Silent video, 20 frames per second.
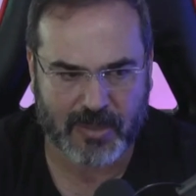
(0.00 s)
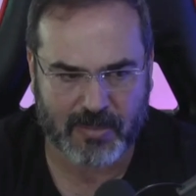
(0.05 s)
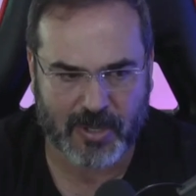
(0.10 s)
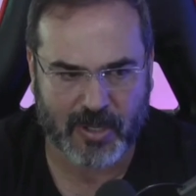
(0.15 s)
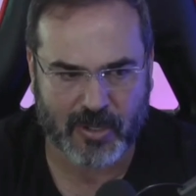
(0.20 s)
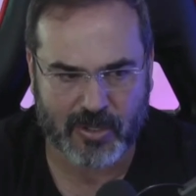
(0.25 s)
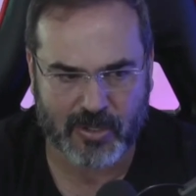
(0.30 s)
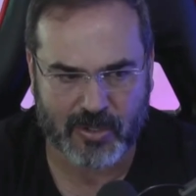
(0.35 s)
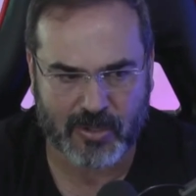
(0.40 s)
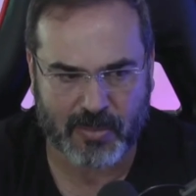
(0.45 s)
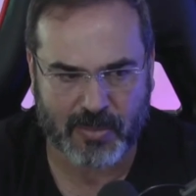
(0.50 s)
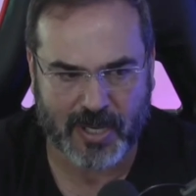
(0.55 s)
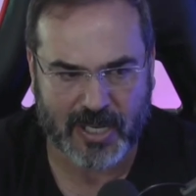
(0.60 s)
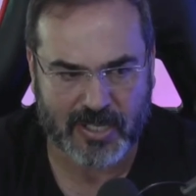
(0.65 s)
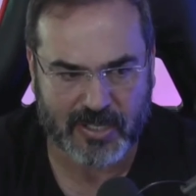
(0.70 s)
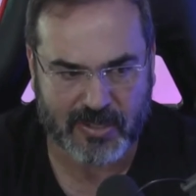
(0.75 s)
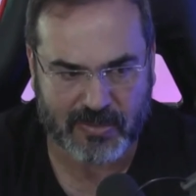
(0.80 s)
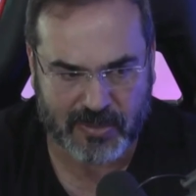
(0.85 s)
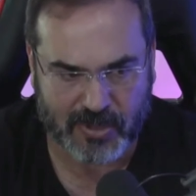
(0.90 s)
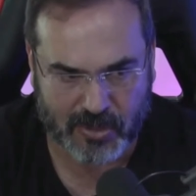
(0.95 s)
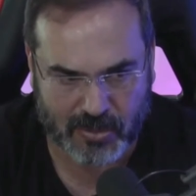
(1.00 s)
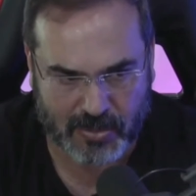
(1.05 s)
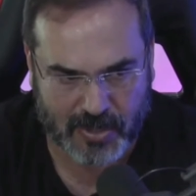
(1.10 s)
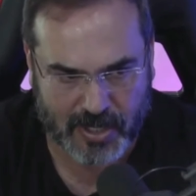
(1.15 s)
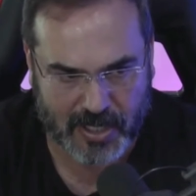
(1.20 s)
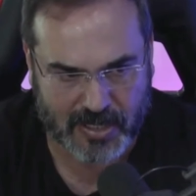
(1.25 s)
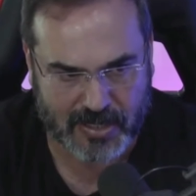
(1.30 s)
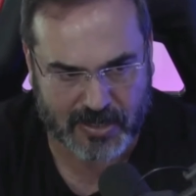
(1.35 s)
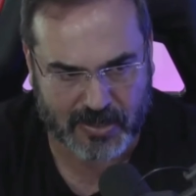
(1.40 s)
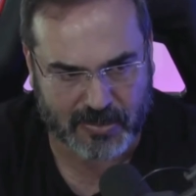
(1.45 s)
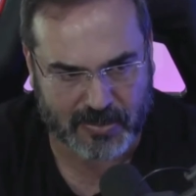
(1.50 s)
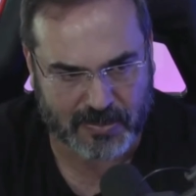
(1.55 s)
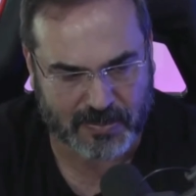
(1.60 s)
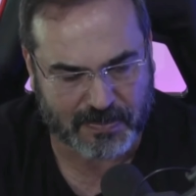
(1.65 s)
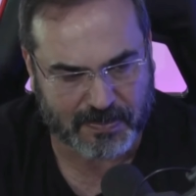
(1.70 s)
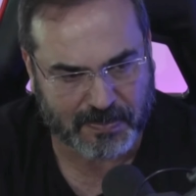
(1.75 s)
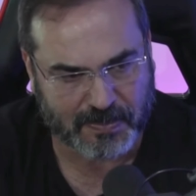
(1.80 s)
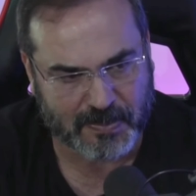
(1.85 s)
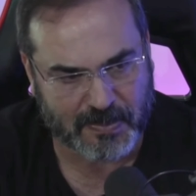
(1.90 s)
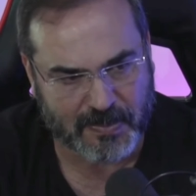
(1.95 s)
maiores cooperativas do Brasil.
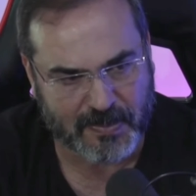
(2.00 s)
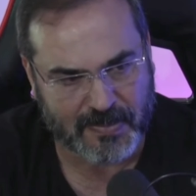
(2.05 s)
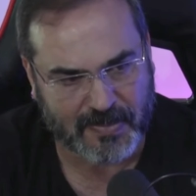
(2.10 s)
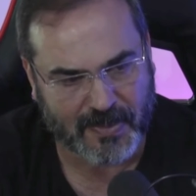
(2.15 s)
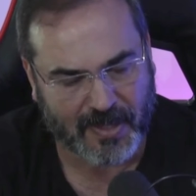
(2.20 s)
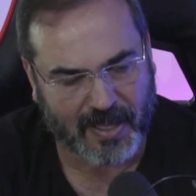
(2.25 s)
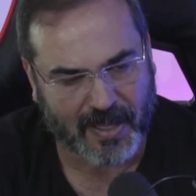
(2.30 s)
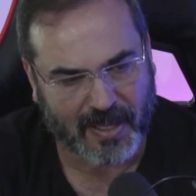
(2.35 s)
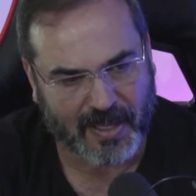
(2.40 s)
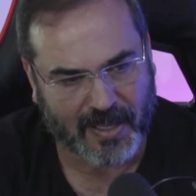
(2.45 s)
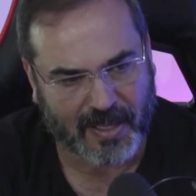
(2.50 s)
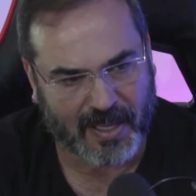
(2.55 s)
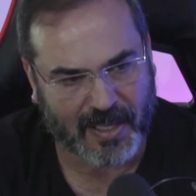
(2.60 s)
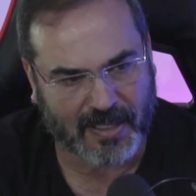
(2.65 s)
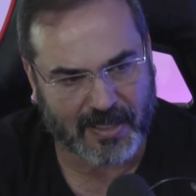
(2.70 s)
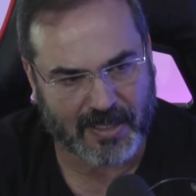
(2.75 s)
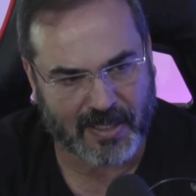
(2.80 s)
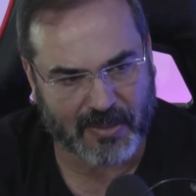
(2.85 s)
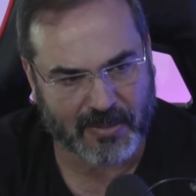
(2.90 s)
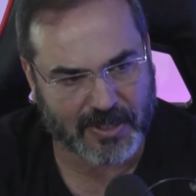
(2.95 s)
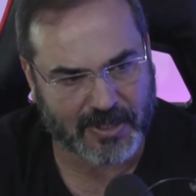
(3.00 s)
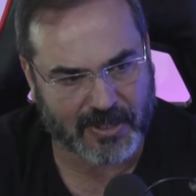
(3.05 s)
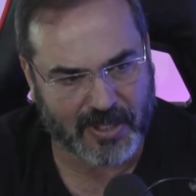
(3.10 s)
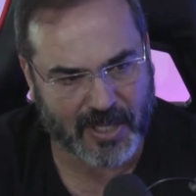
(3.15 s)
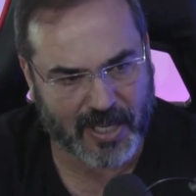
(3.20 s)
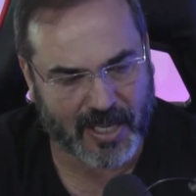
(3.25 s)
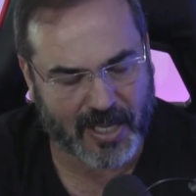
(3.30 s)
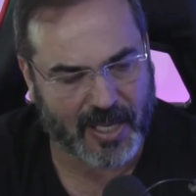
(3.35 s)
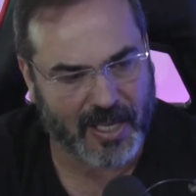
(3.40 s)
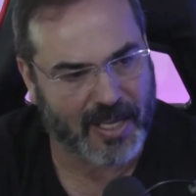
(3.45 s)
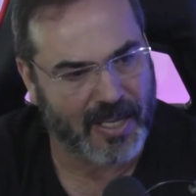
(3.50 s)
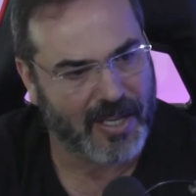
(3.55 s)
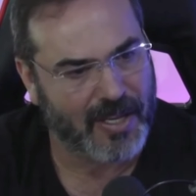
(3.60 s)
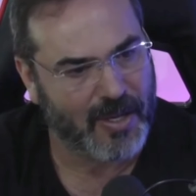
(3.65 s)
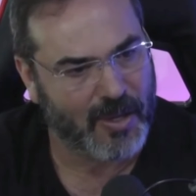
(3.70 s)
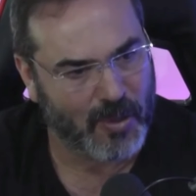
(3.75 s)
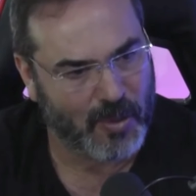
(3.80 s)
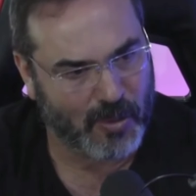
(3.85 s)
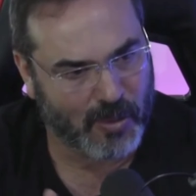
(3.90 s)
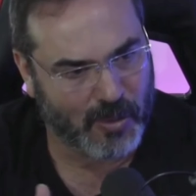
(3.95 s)
Então isso é
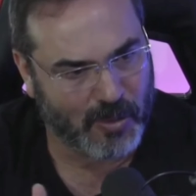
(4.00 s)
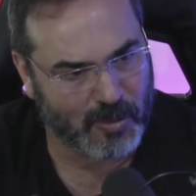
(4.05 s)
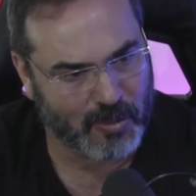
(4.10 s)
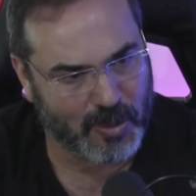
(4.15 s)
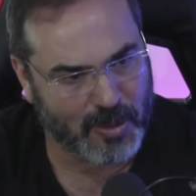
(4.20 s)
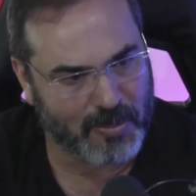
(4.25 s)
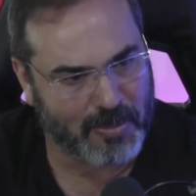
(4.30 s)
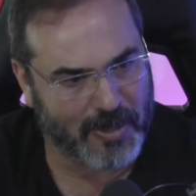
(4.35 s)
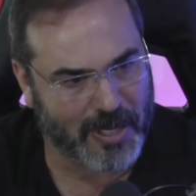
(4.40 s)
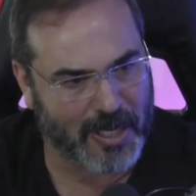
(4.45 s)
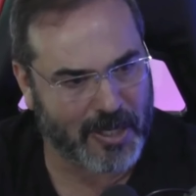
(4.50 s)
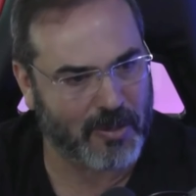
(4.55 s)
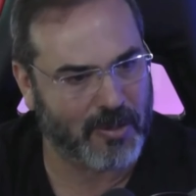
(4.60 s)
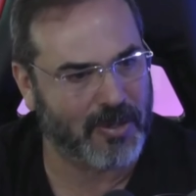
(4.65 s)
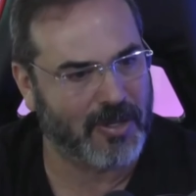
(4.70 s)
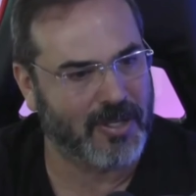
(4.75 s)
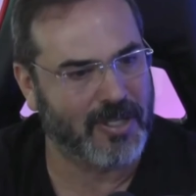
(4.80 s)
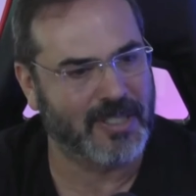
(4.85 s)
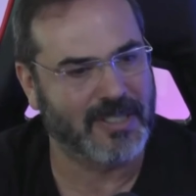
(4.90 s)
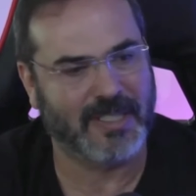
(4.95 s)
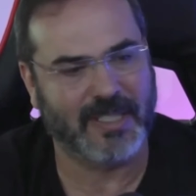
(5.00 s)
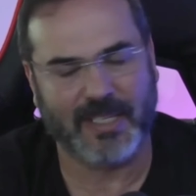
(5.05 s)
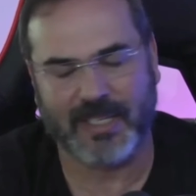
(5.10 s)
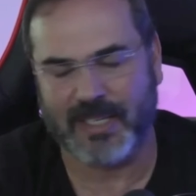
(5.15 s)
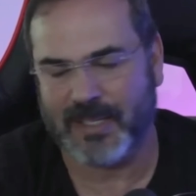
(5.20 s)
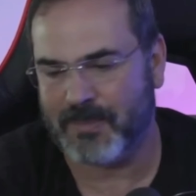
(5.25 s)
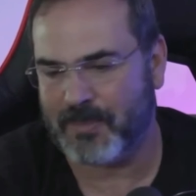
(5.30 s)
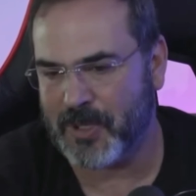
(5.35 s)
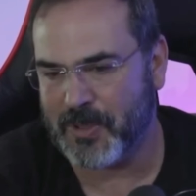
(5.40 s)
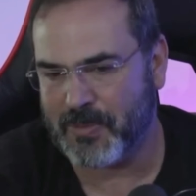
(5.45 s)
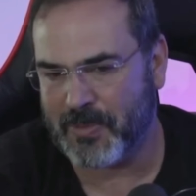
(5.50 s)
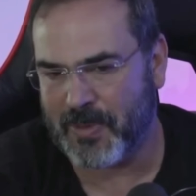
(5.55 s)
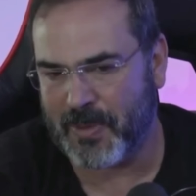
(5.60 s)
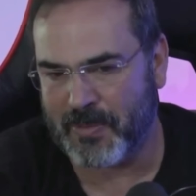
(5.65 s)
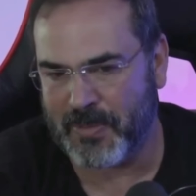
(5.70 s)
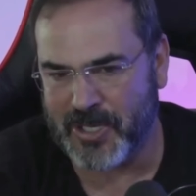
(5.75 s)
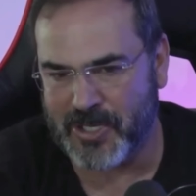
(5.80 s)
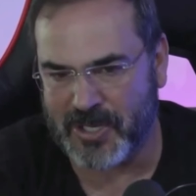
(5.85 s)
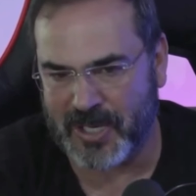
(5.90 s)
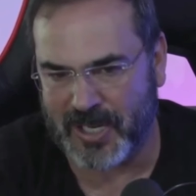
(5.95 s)
orgulho para nós, né?
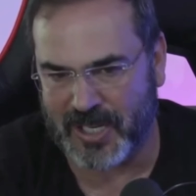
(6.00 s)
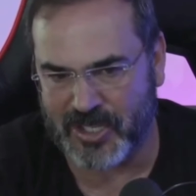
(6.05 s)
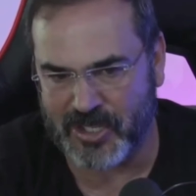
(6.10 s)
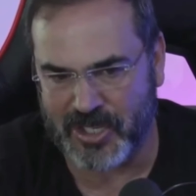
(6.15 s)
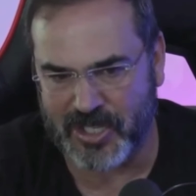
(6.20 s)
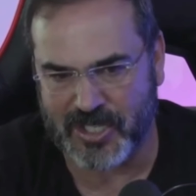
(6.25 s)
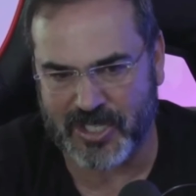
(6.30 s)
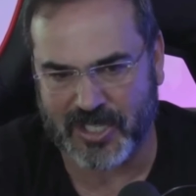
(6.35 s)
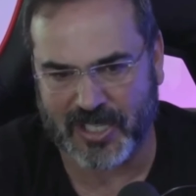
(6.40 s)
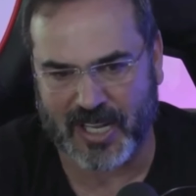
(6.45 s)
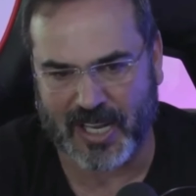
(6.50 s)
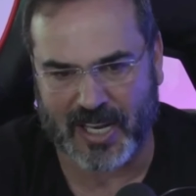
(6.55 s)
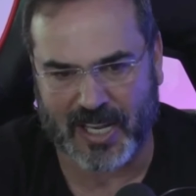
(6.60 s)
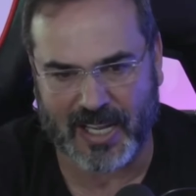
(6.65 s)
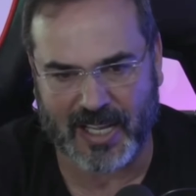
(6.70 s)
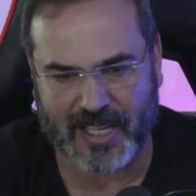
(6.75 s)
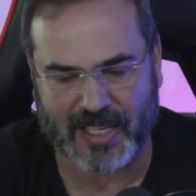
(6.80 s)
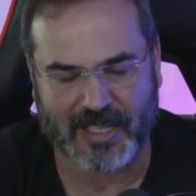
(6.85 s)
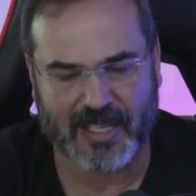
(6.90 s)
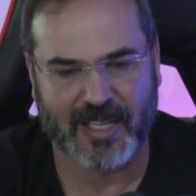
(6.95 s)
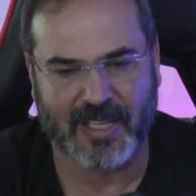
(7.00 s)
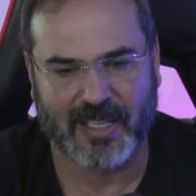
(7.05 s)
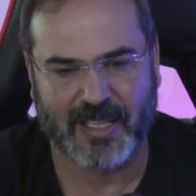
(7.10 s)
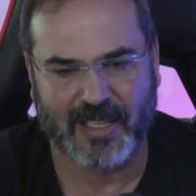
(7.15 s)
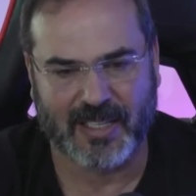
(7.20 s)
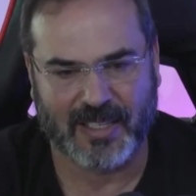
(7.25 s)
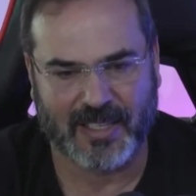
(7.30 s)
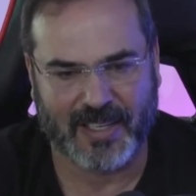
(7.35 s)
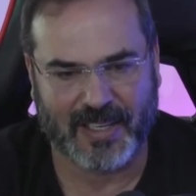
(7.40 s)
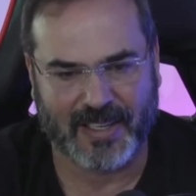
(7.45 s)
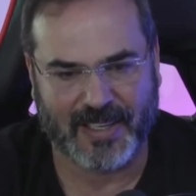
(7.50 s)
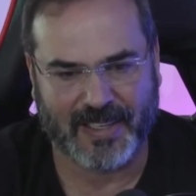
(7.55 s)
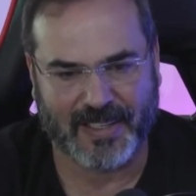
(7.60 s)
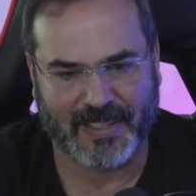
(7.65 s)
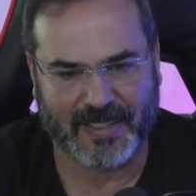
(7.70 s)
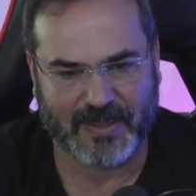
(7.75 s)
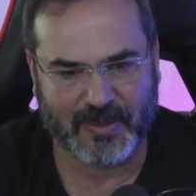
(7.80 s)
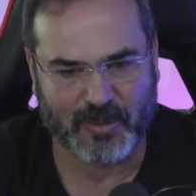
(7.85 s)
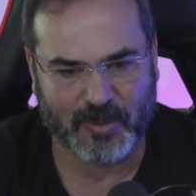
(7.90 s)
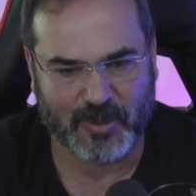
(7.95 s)
principalmente a gente que está lá
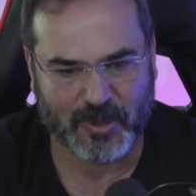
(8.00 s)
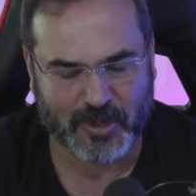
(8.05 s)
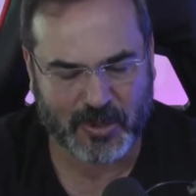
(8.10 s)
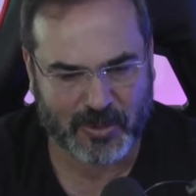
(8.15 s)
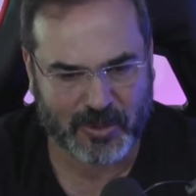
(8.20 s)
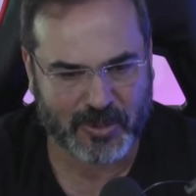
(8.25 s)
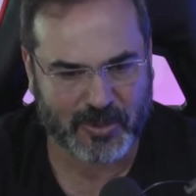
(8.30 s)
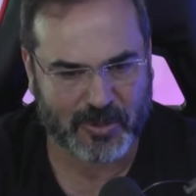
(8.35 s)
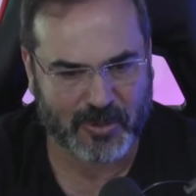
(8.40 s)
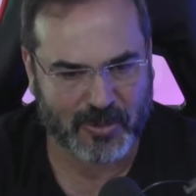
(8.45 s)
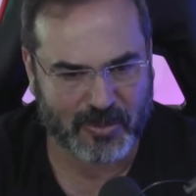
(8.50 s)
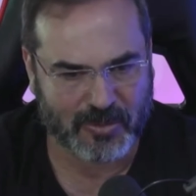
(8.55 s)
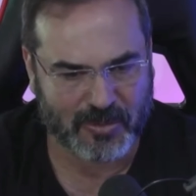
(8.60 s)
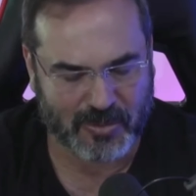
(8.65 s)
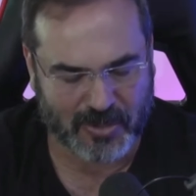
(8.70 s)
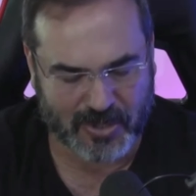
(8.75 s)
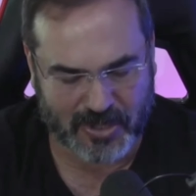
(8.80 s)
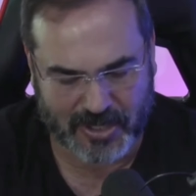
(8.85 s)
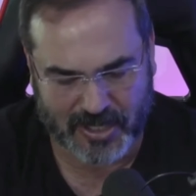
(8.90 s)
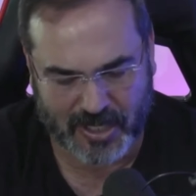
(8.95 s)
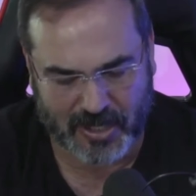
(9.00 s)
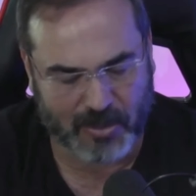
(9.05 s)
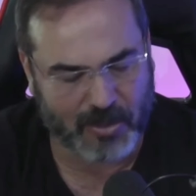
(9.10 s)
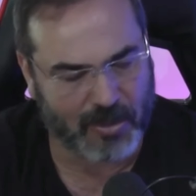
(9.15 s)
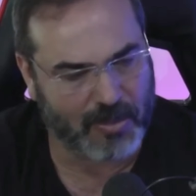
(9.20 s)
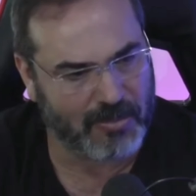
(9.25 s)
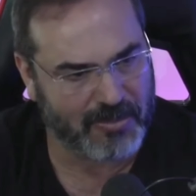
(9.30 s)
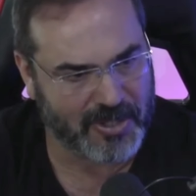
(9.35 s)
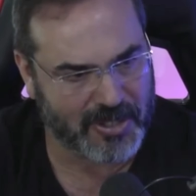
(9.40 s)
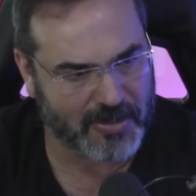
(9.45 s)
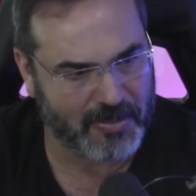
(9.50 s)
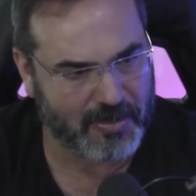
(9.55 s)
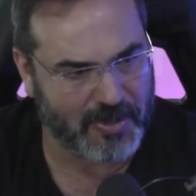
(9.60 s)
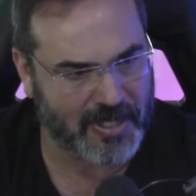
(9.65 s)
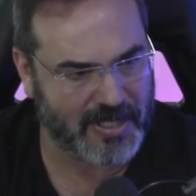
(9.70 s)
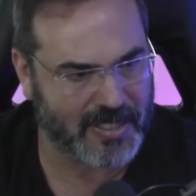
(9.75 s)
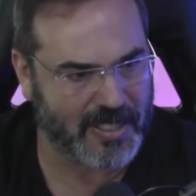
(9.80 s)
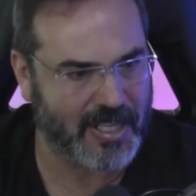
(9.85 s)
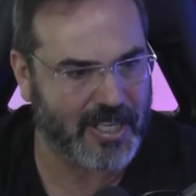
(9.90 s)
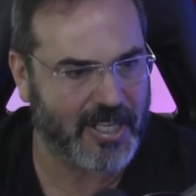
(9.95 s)
né? Hoje eu estou no conselho como
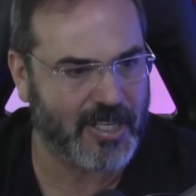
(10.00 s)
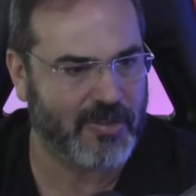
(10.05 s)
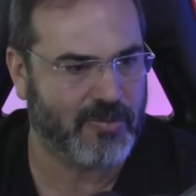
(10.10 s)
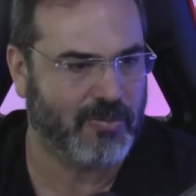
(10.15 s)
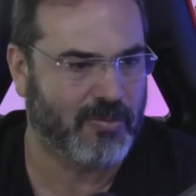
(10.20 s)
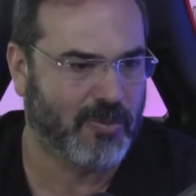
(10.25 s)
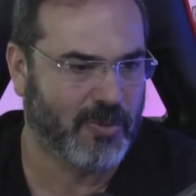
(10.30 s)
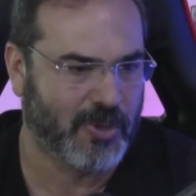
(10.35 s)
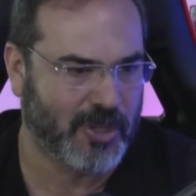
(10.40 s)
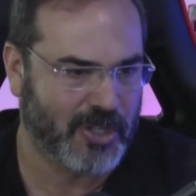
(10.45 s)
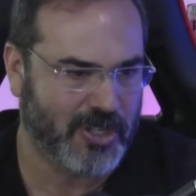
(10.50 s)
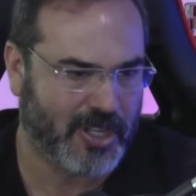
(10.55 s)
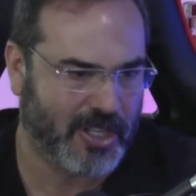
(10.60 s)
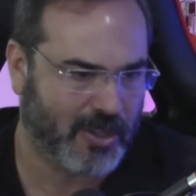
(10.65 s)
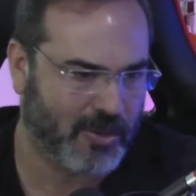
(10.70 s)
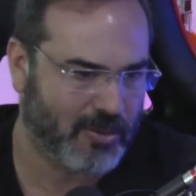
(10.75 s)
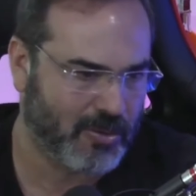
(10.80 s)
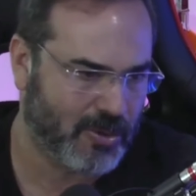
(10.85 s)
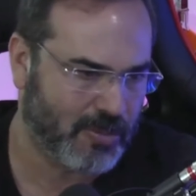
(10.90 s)
vice-presidente, fui diretor